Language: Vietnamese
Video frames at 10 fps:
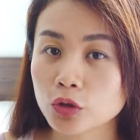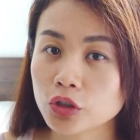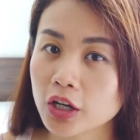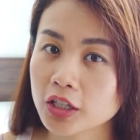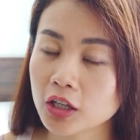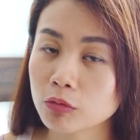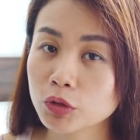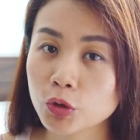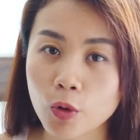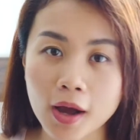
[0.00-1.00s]
tốt cho hệ
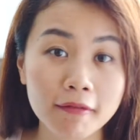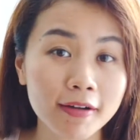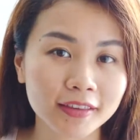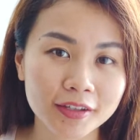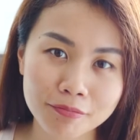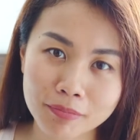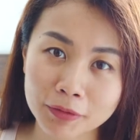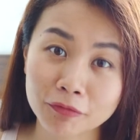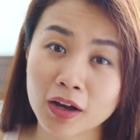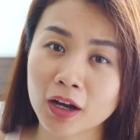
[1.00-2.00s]
thống tiêu hóa và
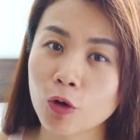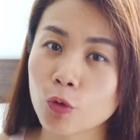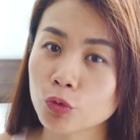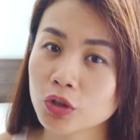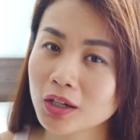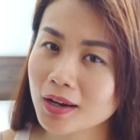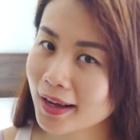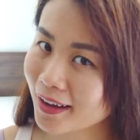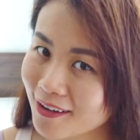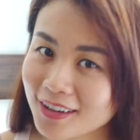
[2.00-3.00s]
tim mạch và ngủ
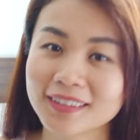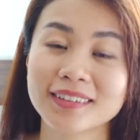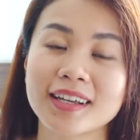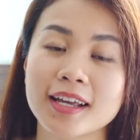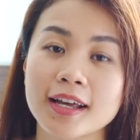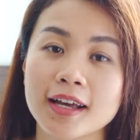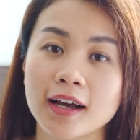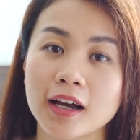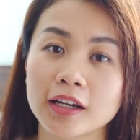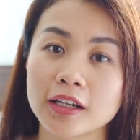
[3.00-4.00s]
rất là ngon
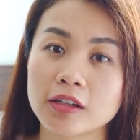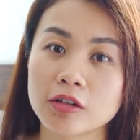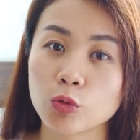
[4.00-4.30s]
à,